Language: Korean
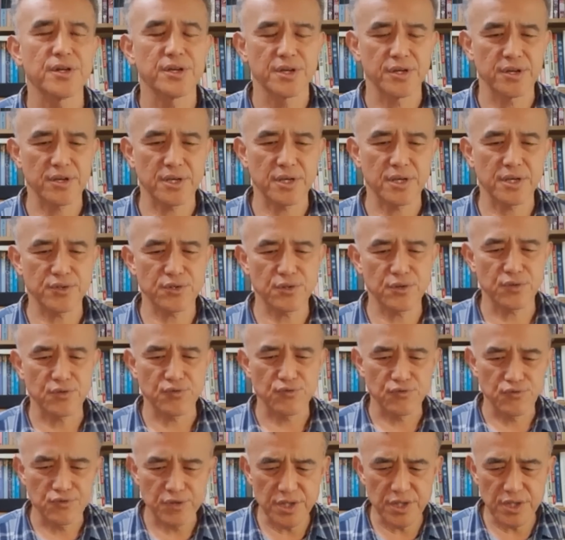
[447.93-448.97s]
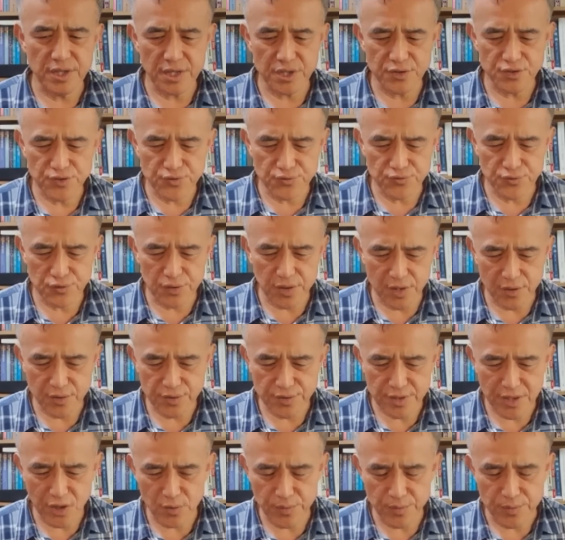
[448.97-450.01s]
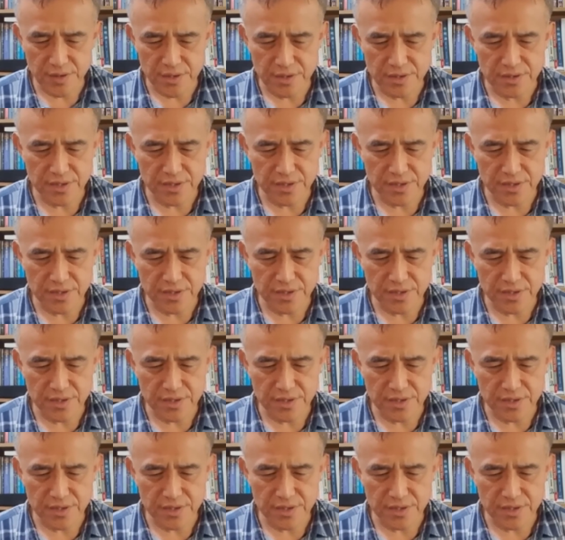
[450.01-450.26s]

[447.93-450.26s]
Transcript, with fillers: 이렇게 해서 우리가 중국하고 싸움